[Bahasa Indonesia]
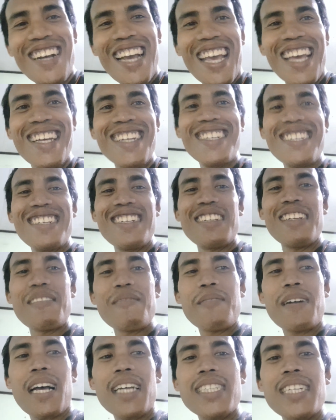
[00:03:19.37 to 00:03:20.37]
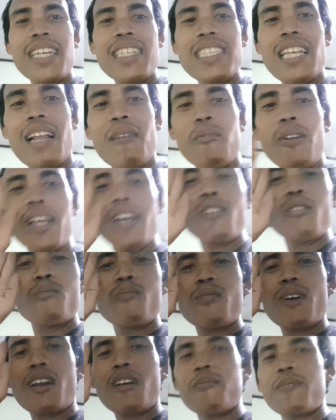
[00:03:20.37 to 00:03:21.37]
Oke, okay, makasih. Assalamualaikum
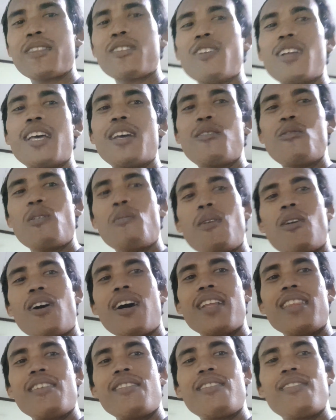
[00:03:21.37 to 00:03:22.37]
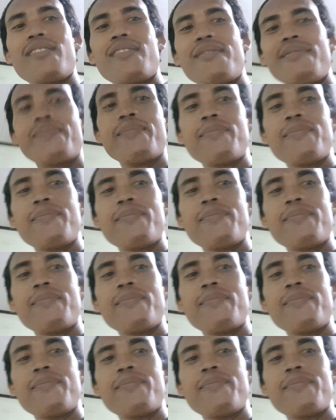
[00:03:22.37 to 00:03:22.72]
warahmatullahi wabarakatuh.